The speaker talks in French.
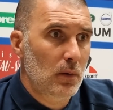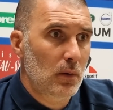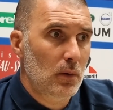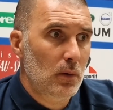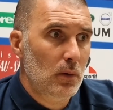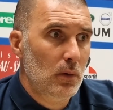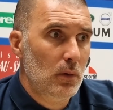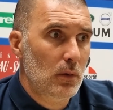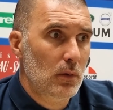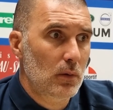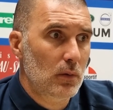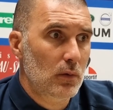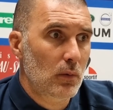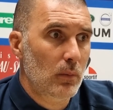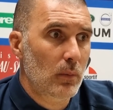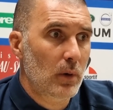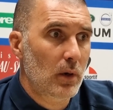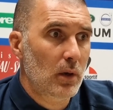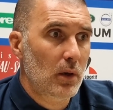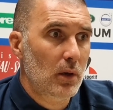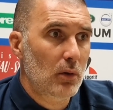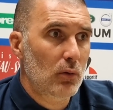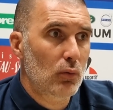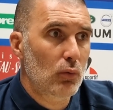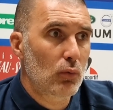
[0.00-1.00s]
euh, sont
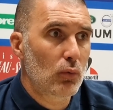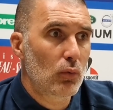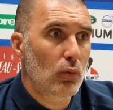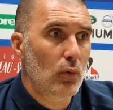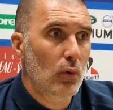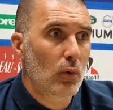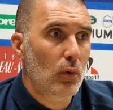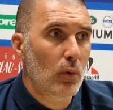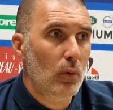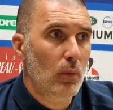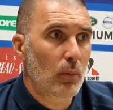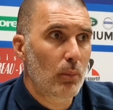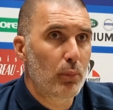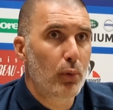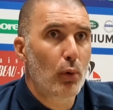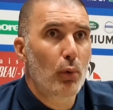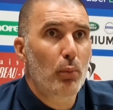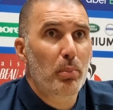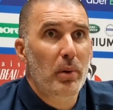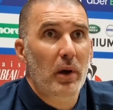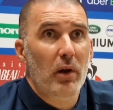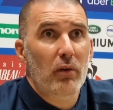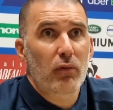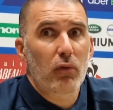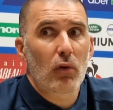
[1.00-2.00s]
malgré tout euh, peu
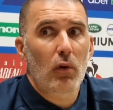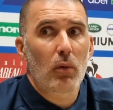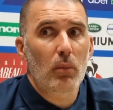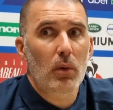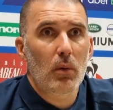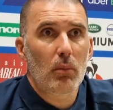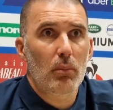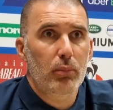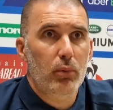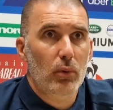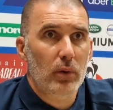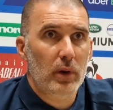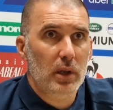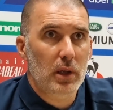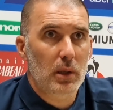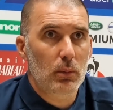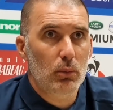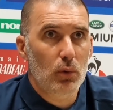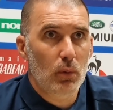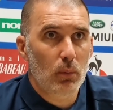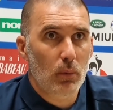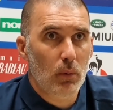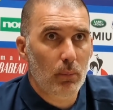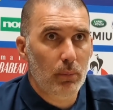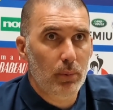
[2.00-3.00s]
performants pour
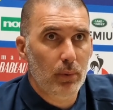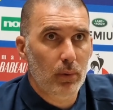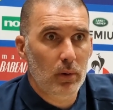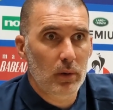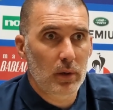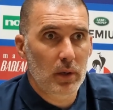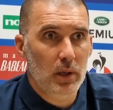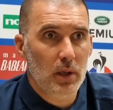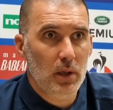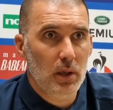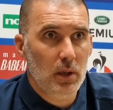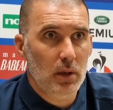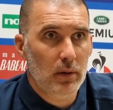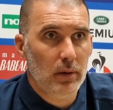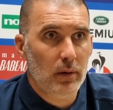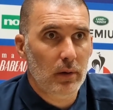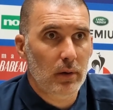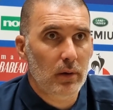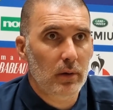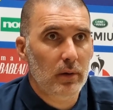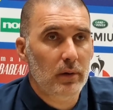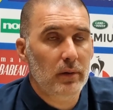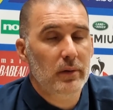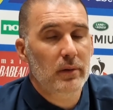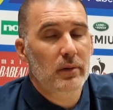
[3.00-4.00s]
l'équipe de Montpellier,
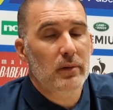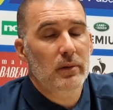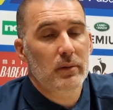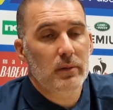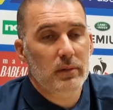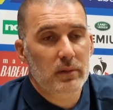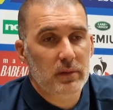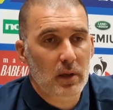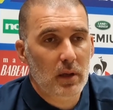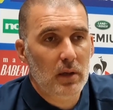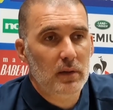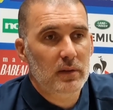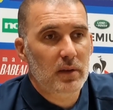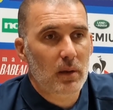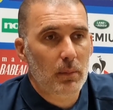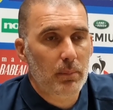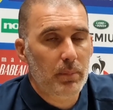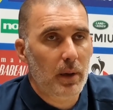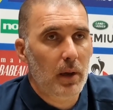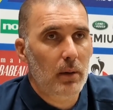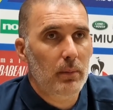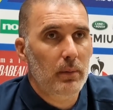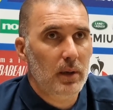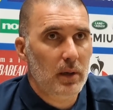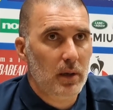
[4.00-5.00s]
ça, ça,
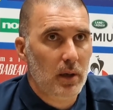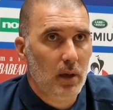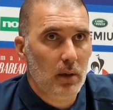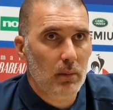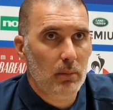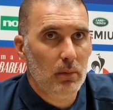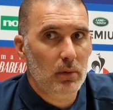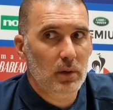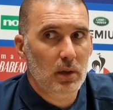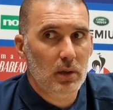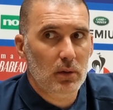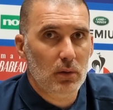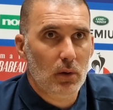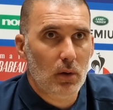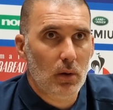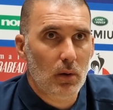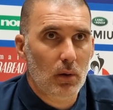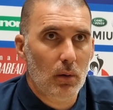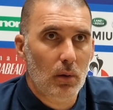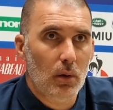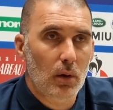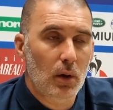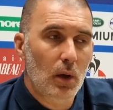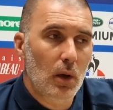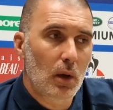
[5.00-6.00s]
permet quand même d'être
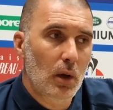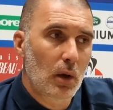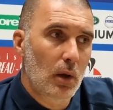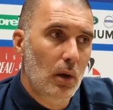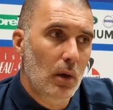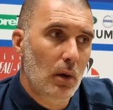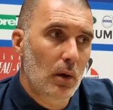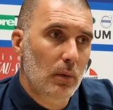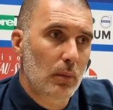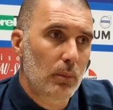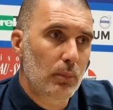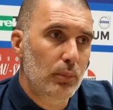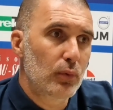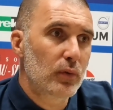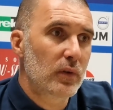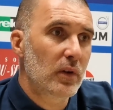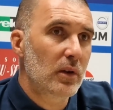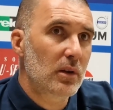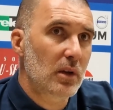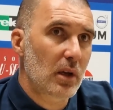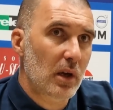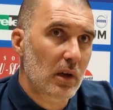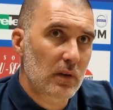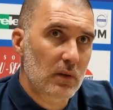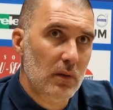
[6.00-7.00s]
plus
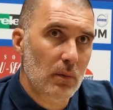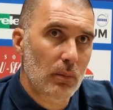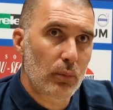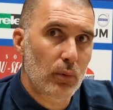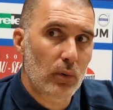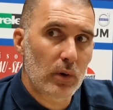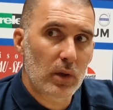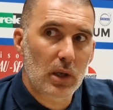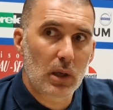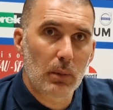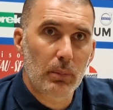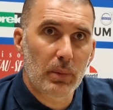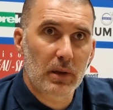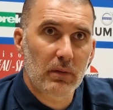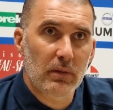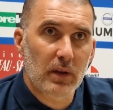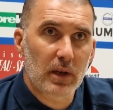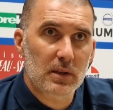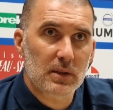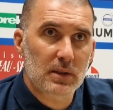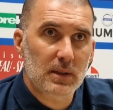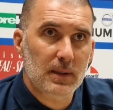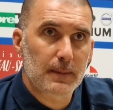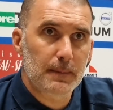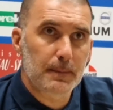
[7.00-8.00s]
intéressant pour l'équipe
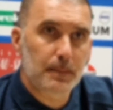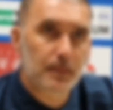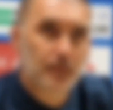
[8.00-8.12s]
adverse.